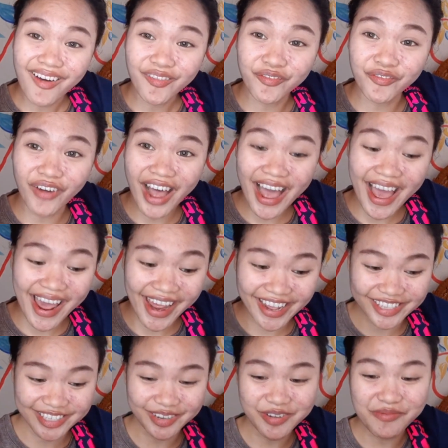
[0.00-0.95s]

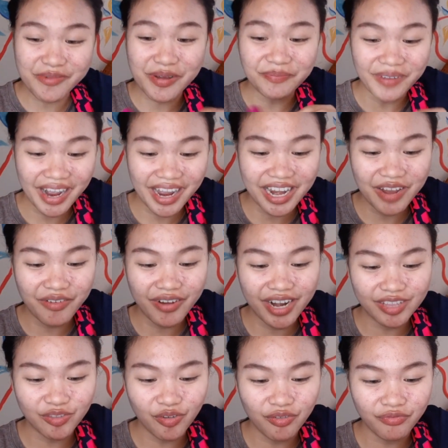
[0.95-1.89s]
Vice! Oh, may pangalawa
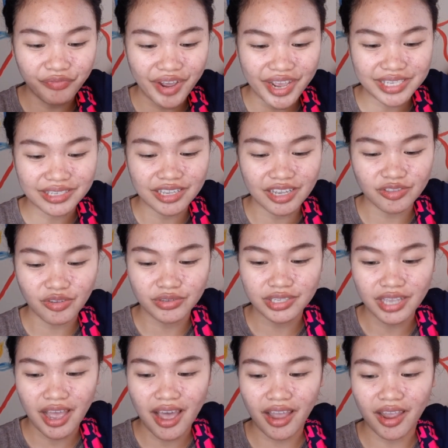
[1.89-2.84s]
na tong Vice na to
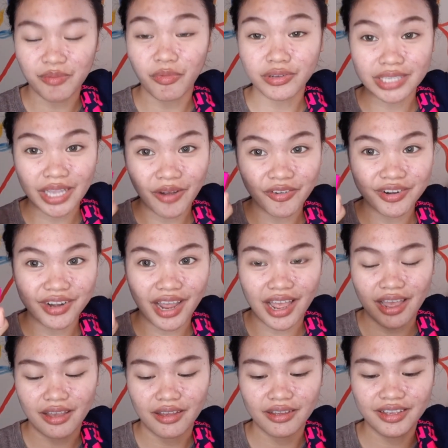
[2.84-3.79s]
sa akin. Buksan ko
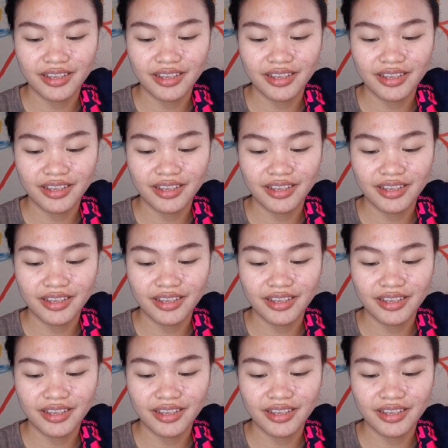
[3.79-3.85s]
na.